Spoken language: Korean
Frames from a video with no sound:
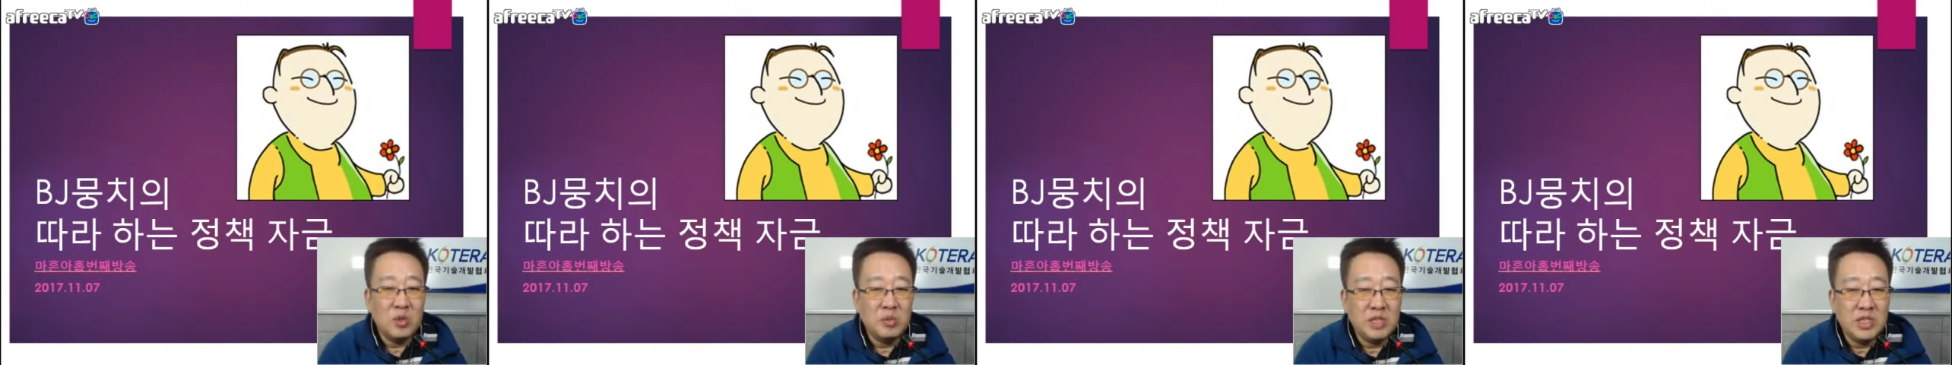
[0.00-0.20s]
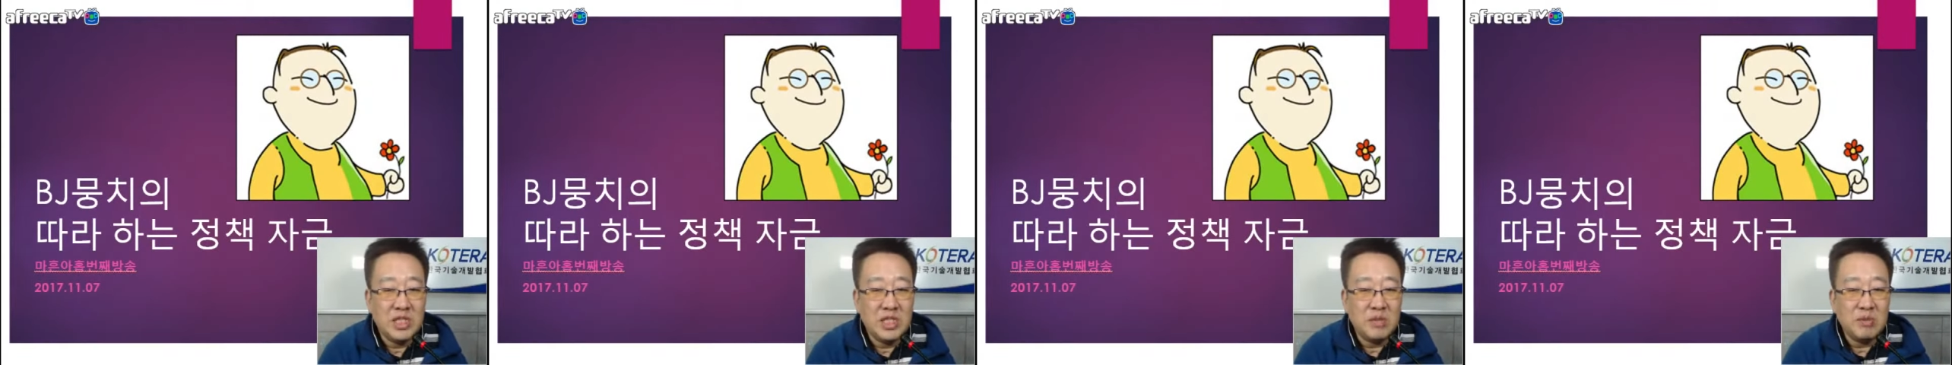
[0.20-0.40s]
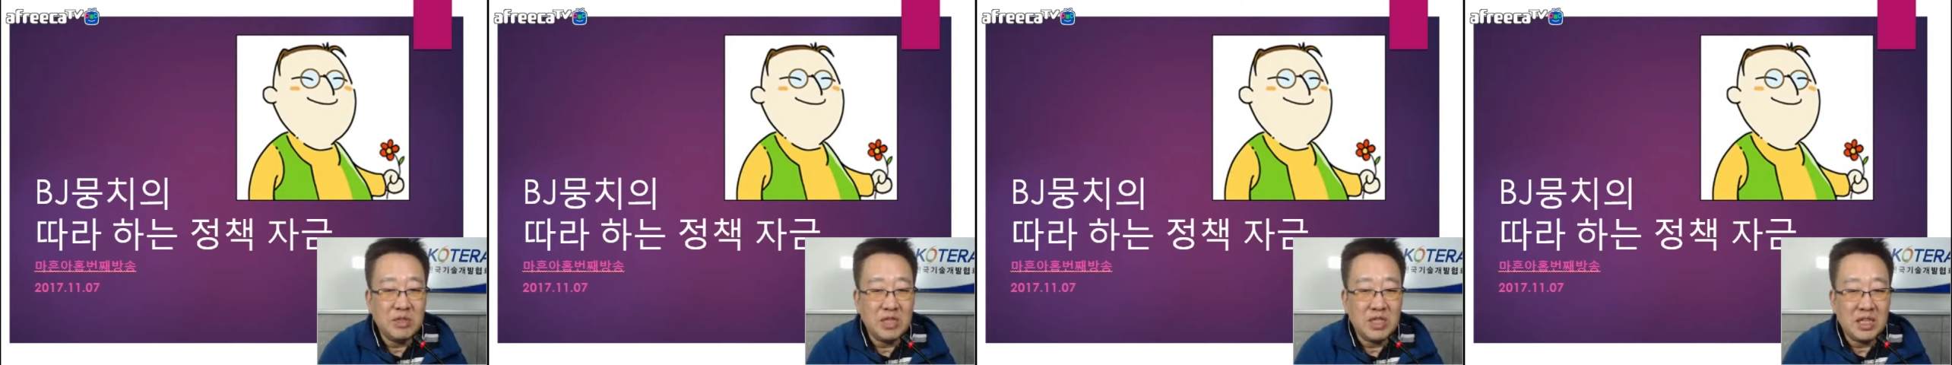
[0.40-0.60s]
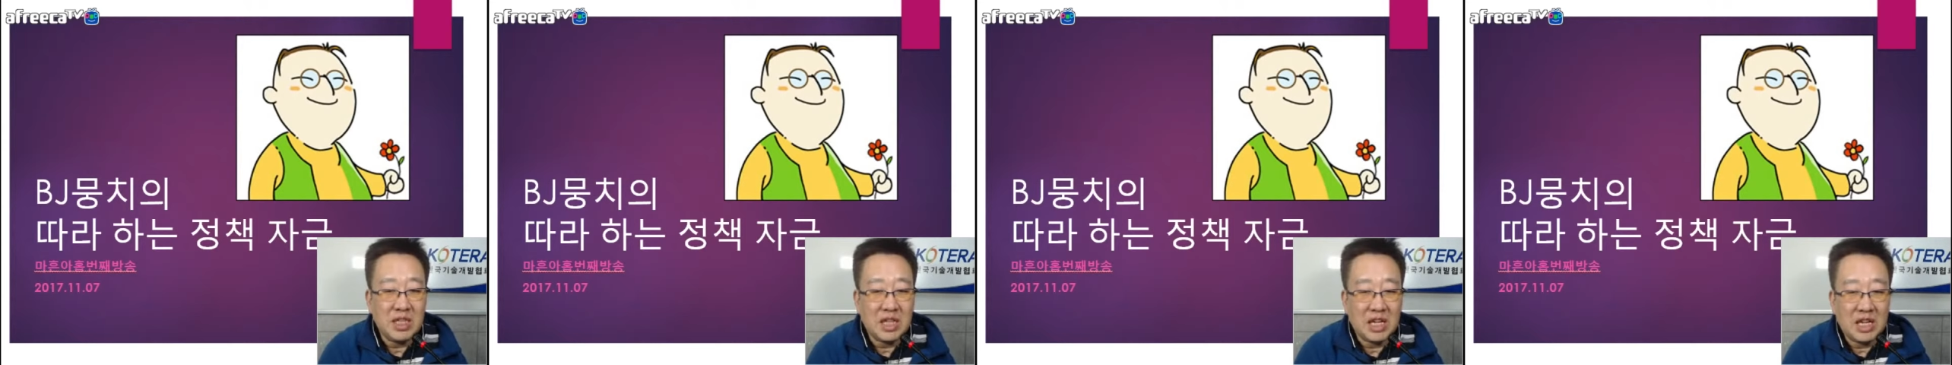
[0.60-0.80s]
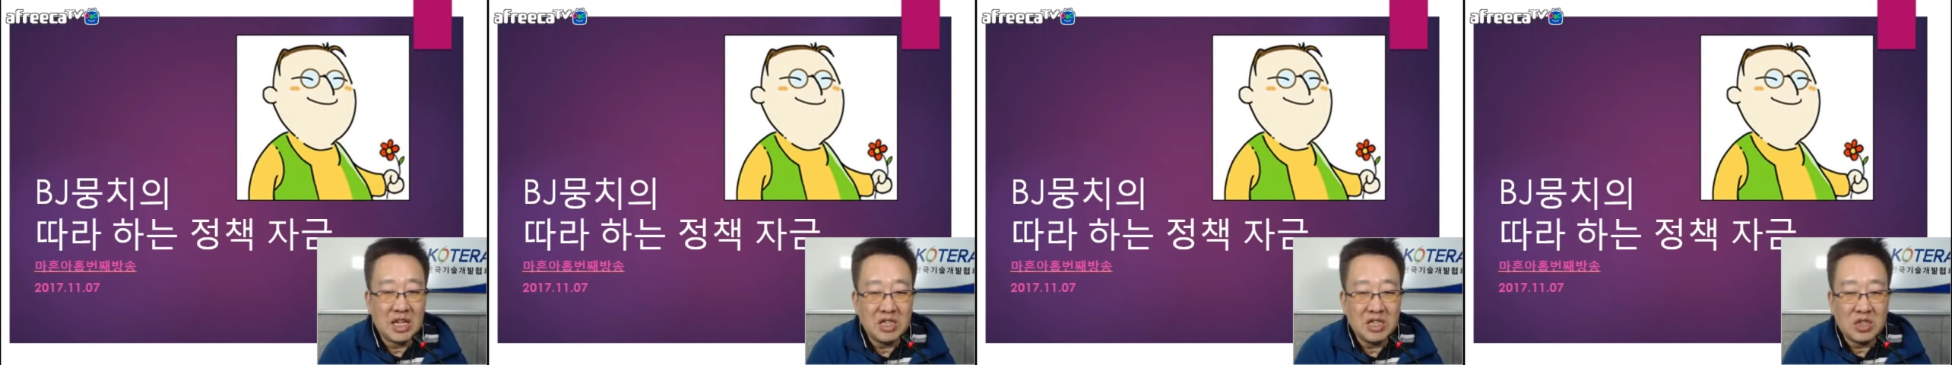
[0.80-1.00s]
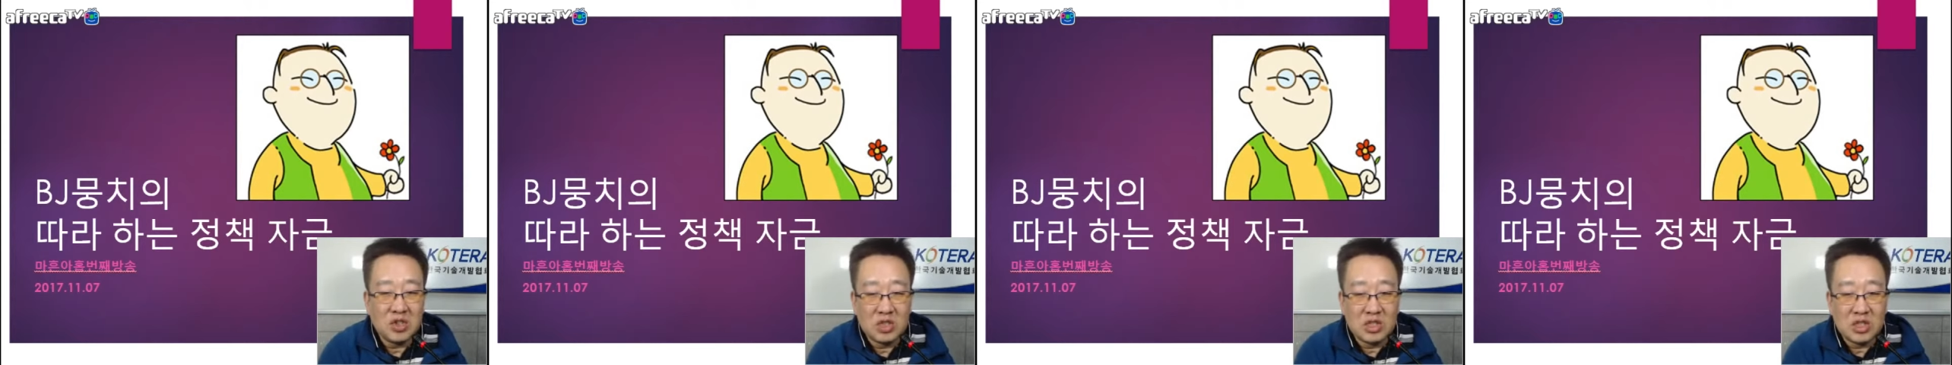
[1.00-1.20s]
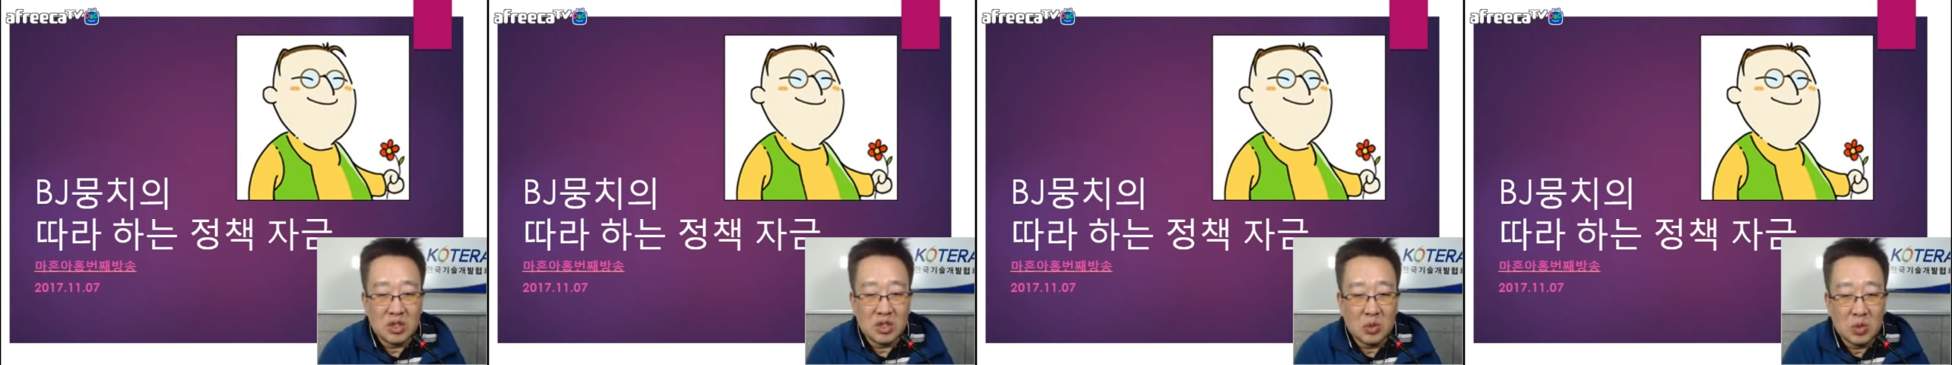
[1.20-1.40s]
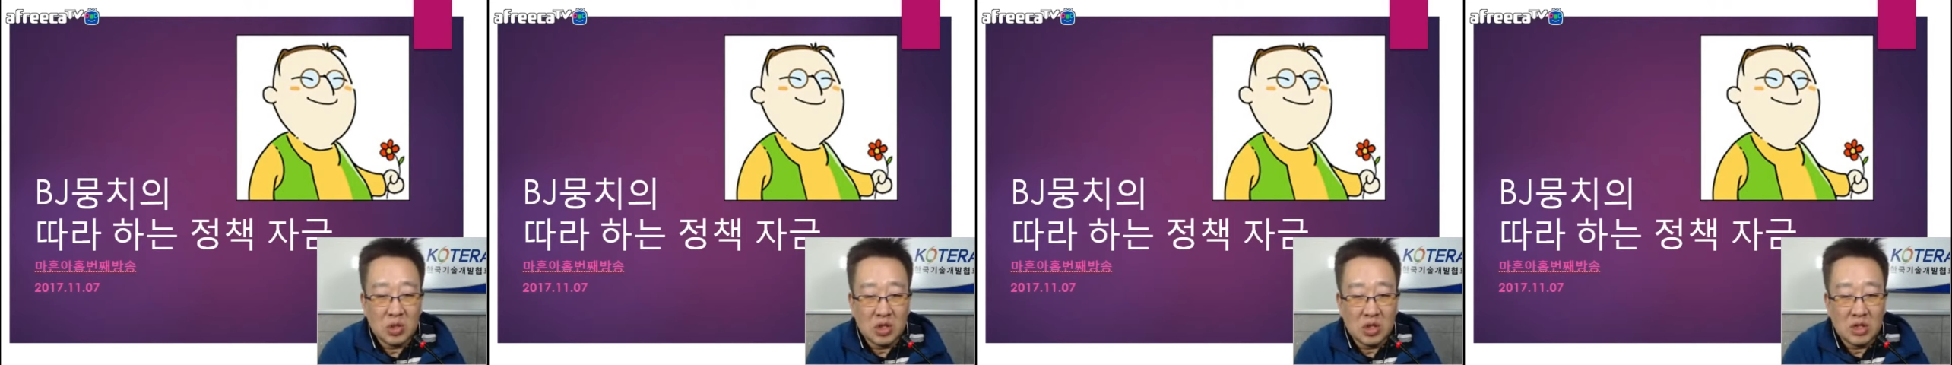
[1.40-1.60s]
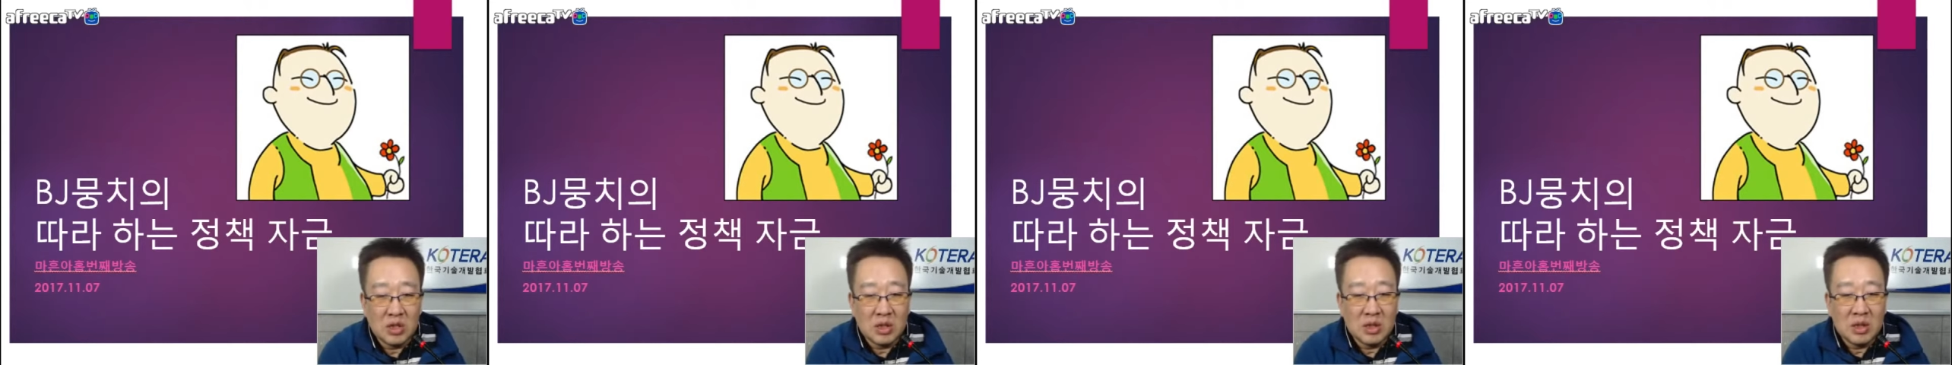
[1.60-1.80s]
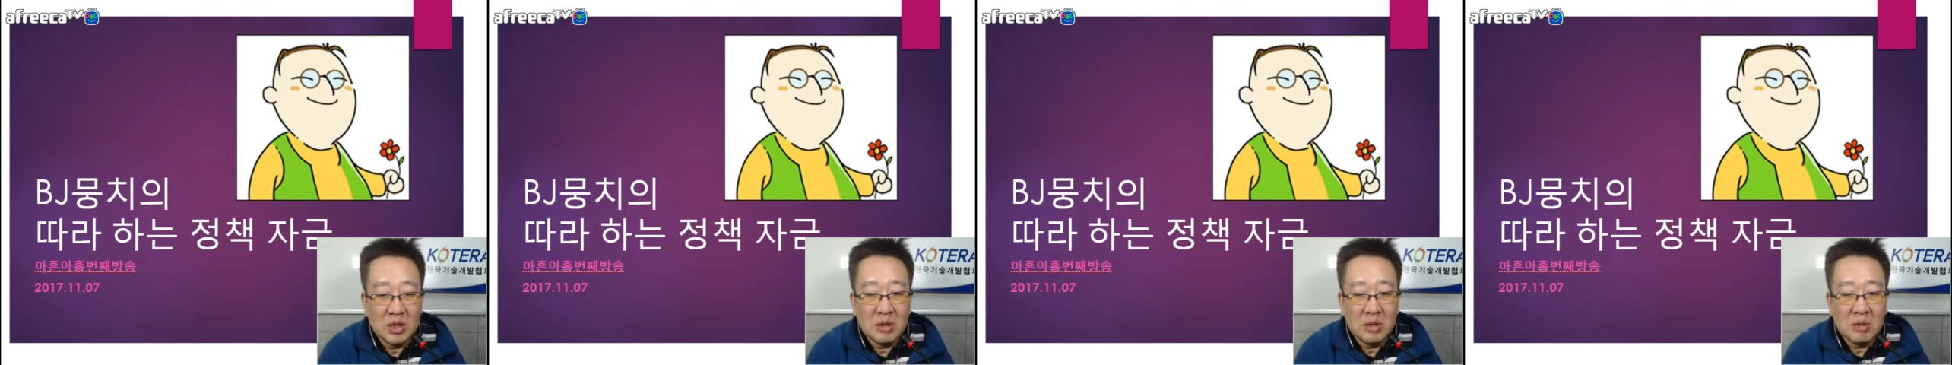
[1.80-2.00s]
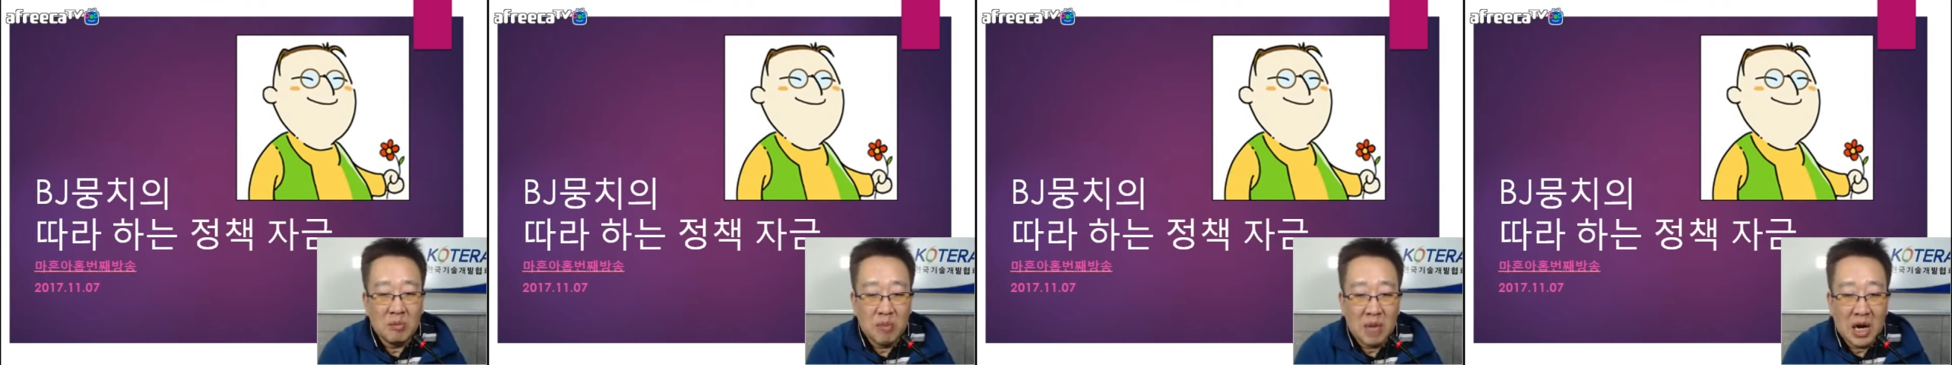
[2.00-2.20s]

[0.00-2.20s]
BJ 뭉태 따라하는 정치자가 오늘은